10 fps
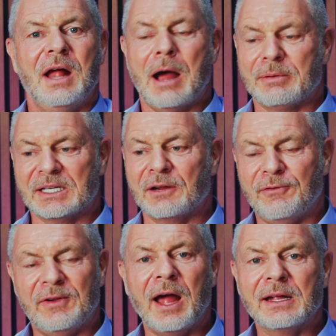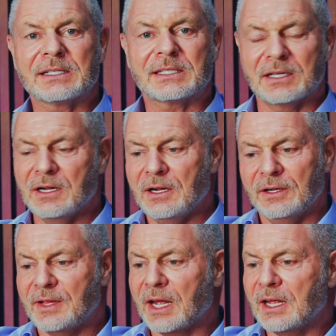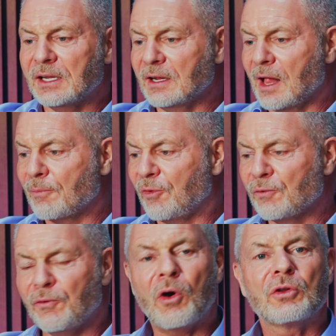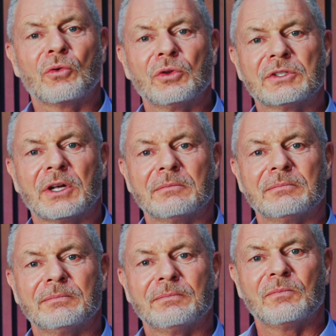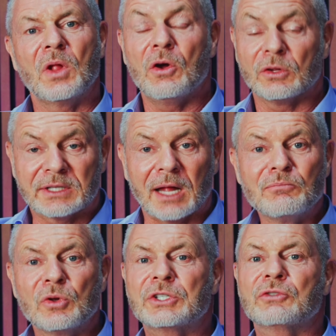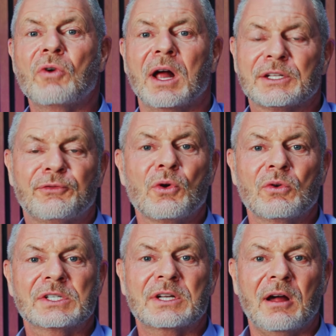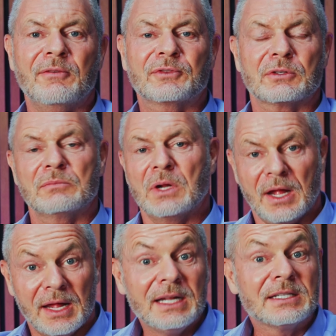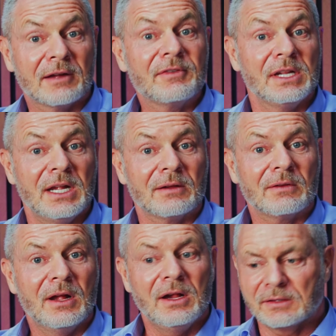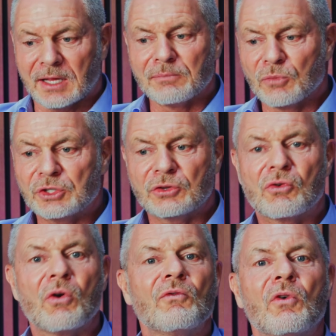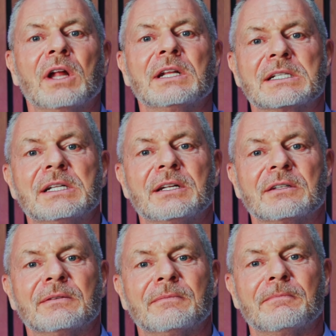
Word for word: Aber sein Fleiß, der geht innerhalb von Wochen runter. Und dann musst du als Führungskraft intervenieren. Dann musst du gucken, woran das liegt.